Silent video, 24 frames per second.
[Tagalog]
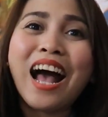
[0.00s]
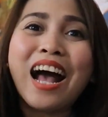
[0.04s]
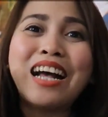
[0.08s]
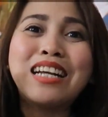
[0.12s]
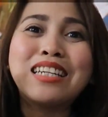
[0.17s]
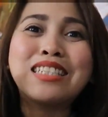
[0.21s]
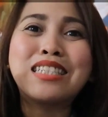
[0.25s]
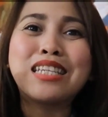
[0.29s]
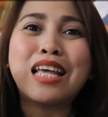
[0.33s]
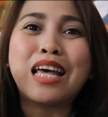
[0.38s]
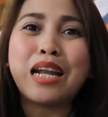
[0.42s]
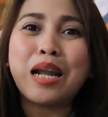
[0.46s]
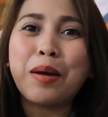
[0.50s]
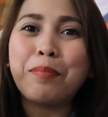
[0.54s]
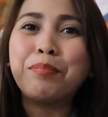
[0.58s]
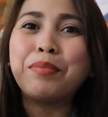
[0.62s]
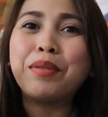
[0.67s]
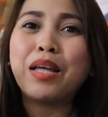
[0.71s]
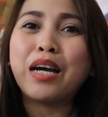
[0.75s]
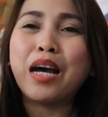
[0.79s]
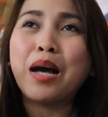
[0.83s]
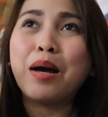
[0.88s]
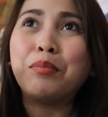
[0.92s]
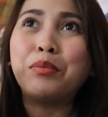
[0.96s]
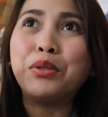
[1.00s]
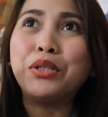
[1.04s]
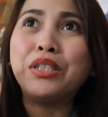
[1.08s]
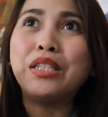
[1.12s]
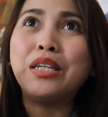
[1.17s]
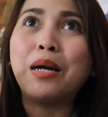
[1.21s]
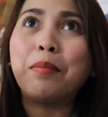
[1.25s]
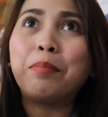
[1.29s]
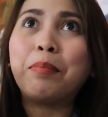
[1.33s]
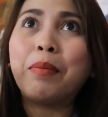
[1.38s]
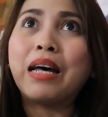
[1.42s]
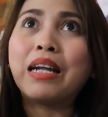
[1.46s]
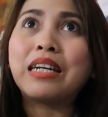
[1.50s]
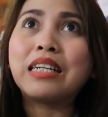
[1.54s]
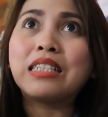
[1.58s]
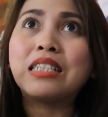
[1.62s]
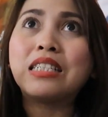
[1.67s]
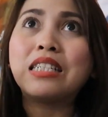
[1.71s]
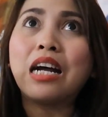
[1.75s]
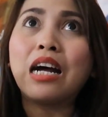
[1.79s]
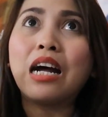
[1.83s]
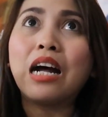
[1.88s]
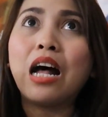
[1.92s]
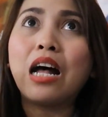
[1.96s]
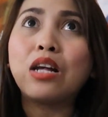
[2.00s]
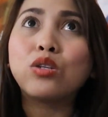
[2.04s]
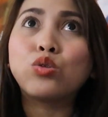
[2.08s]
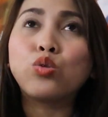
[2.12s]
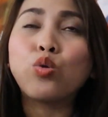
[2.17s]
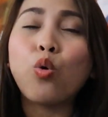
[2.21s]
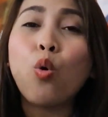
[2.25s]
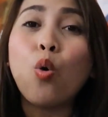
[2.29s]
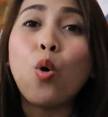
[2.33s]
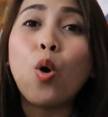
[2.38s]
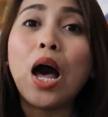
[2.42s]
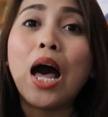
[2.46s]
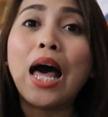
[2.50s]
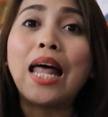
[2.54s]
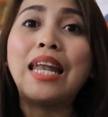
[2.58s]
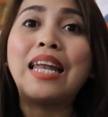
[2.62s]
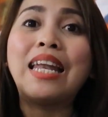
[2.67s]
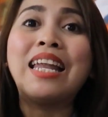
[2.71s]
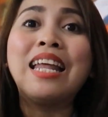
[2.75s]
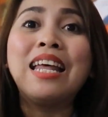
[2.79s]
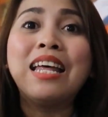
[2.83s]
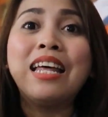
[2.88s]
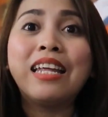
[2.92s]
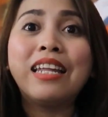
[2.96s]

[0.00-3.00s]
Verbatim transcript: Ang sarap ng amoy niya. Para siyang asukal